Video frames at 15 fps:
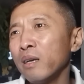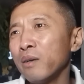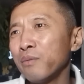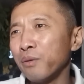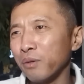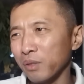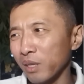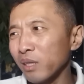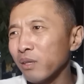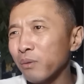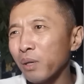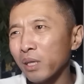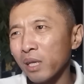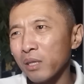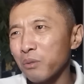否则的
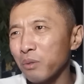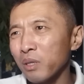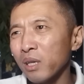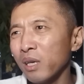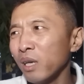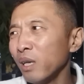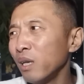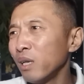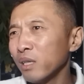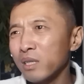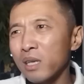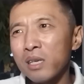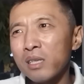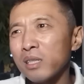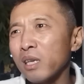话她觉得
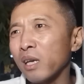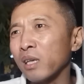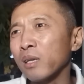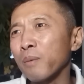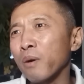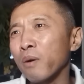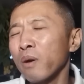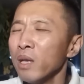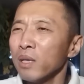真是捡了个包。